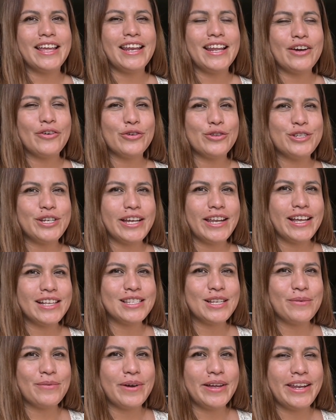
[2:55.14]
en la cochera
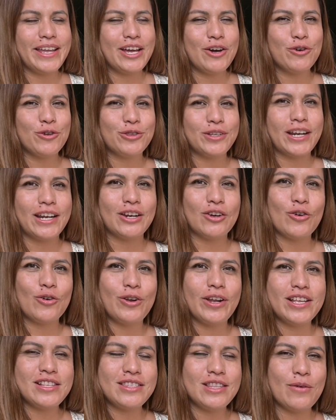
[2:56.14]
se van a encontrar
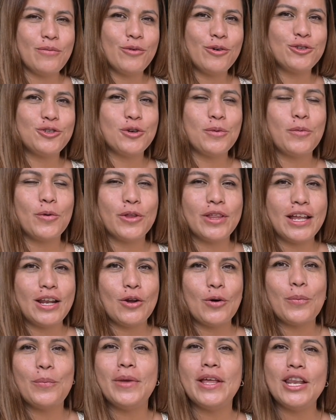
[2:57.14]
con este bocho
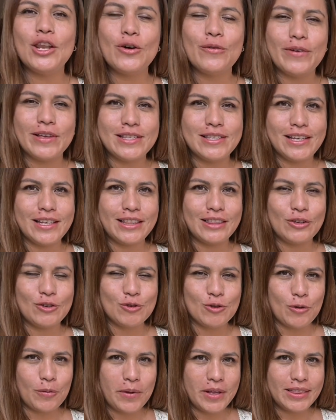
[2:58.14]
modelo
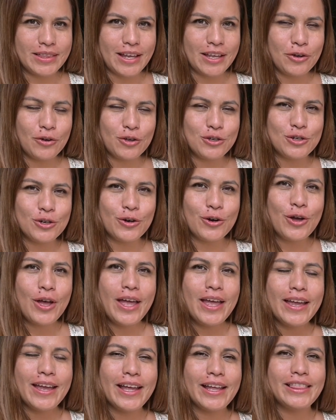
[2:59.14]
1998
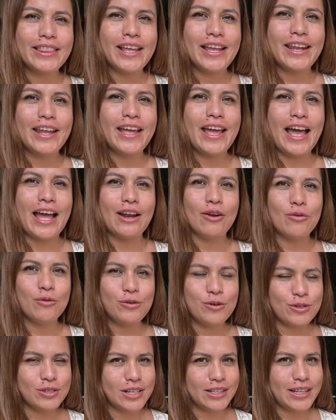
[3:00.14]
que tiene
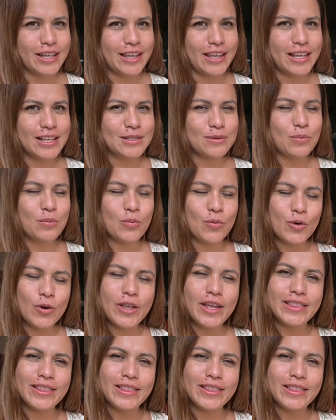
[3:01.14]
algunos detalles muy